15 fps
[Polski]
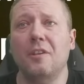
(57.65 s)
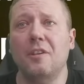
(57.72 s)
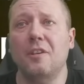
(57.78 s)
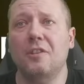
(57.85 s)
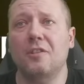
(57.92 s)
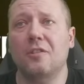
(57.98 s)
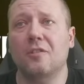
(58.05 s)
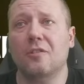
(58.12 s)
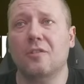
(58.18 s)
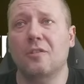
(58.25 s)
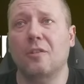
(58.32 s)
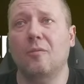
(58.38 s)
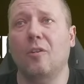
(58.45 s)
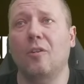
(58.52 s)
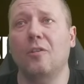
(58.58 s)
i
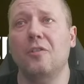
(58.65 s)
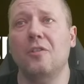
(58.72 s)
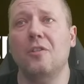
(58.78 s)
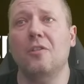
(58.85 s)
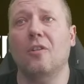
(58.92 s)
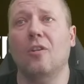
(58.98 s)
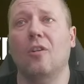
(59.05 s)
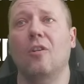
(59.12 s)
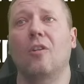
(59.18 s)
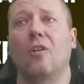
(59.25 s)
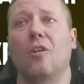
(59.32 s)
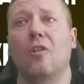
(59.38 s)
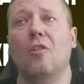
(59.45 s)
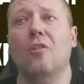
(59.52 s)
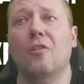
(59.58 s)
chcą oni o
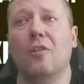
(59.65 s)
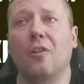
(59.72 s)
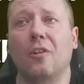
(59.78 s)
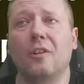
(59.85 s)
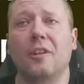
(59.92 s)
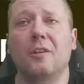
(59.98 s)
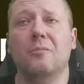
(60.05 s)
ochronę